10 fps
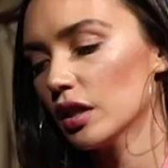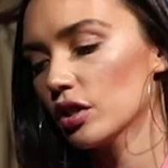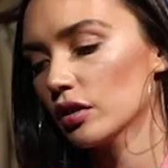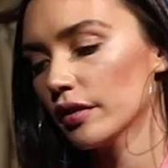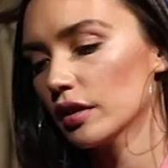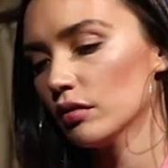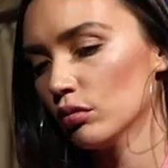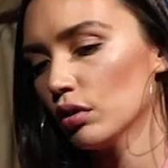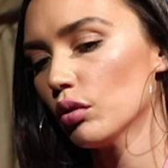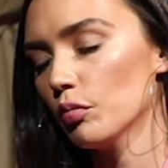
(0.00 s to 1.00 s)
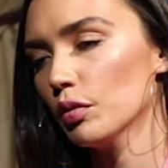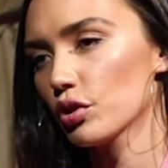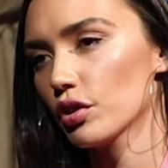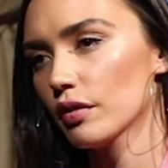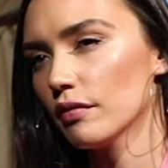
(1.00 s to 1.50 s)
Этот человек, ну, такой был
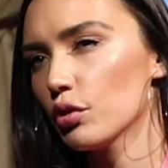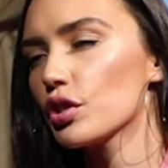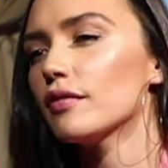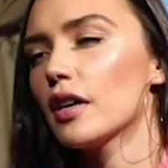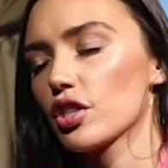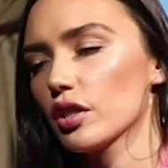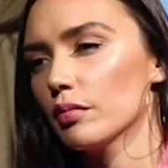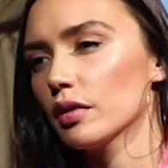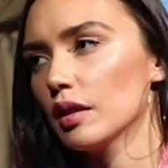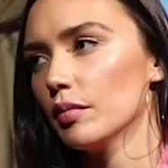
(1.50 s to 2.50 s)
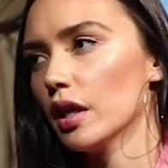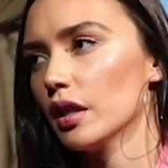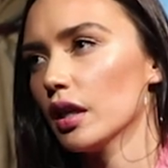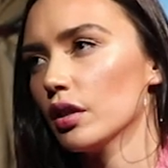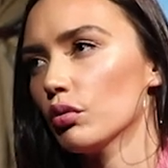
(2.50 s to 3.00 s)
очень, очень важный был для меня.
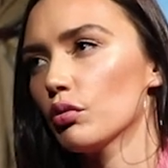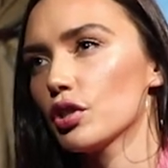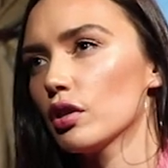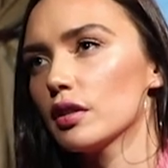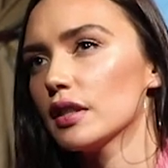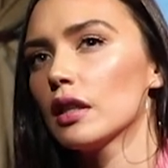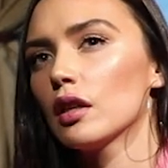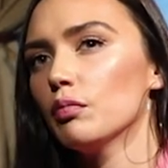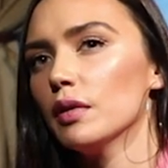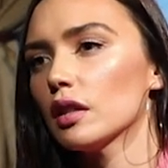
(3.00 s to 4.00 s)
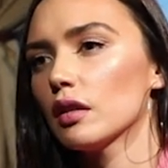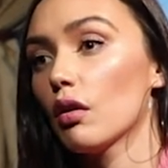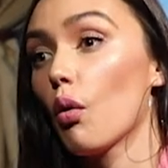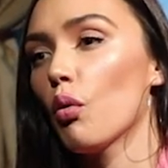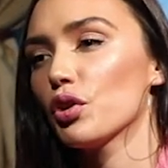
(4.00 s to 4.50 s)
Я ее очень сильно любила,
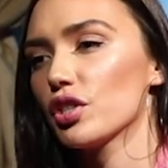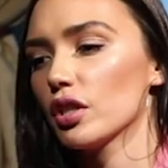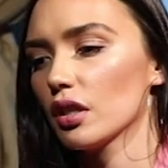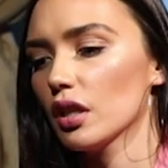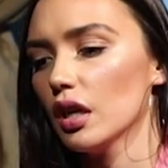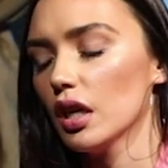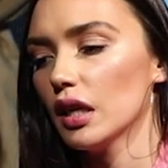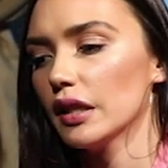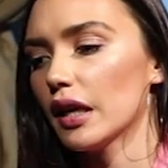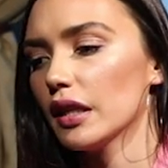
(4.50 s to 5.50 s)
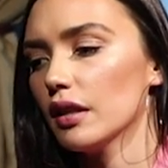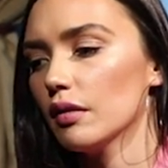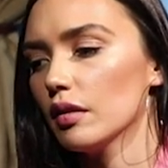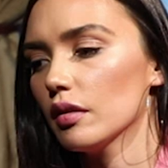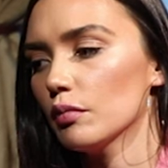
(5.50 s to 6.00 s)
очень. Я
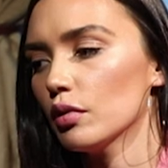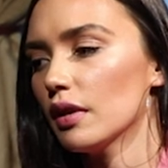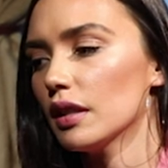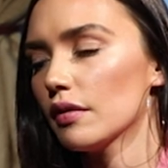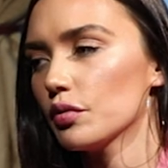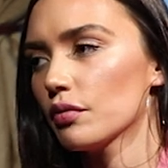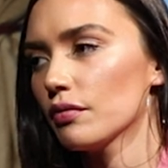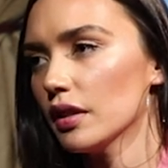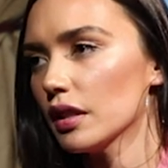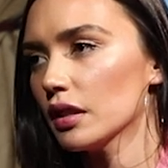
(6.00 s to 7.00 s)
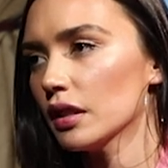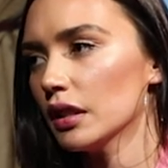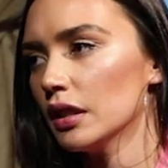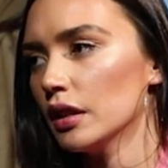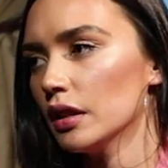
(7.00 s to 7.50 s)
ей буквально во всем верила
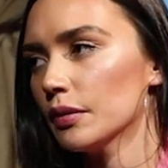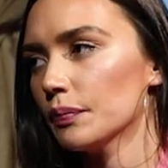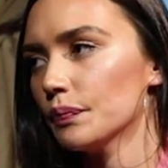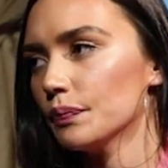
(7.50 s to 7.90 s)
и